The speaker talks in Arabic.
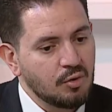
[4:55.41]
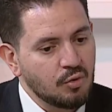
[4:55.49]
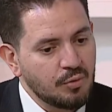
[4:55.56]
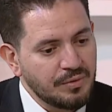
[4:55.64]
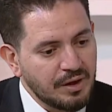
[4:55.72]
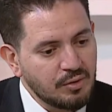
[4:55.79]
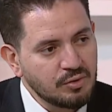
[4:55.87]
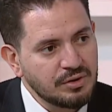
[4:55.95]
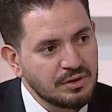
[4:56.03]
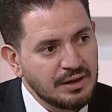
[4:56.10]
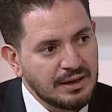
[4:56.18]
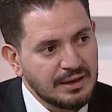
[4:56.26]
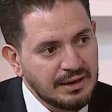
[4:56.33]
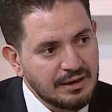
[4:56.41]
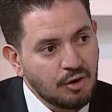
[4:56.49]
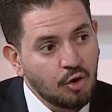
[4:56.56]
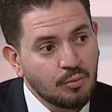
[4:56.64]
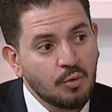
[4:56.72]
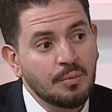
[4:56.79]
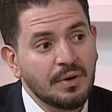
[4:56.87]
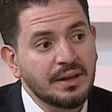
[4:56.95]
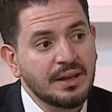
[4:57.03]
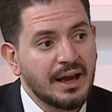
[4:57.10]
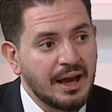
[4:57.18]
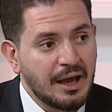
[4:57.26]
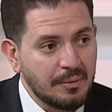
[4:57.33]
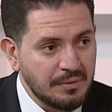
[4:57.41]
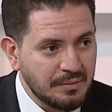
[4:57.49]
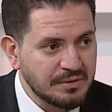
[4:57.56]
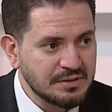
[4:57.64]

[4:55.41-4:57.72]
وبناخد علاج حبوب منع حمل